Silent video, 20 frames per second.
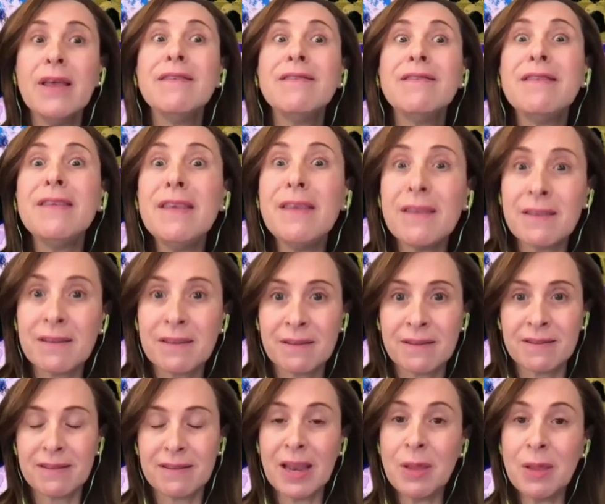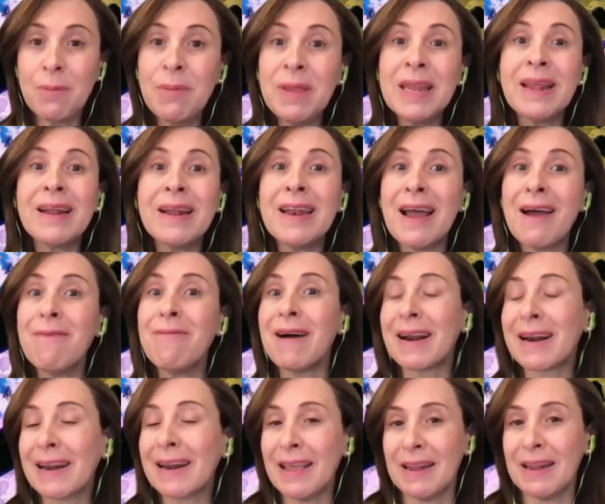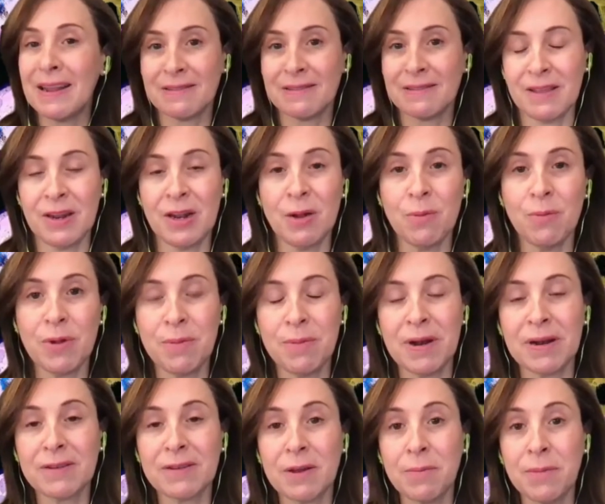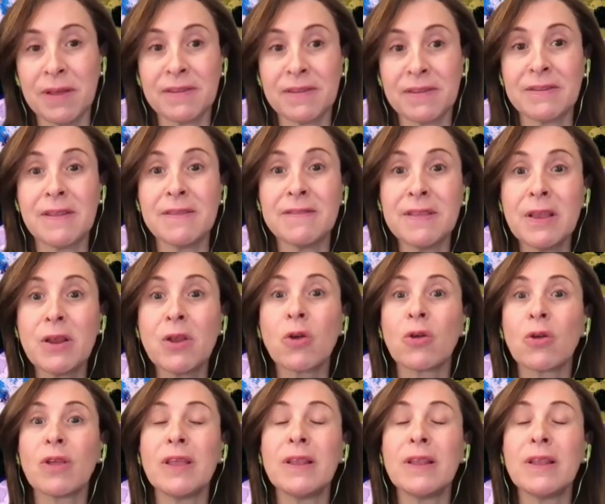si se eliminan las barreras en el primer trimestre, es decir,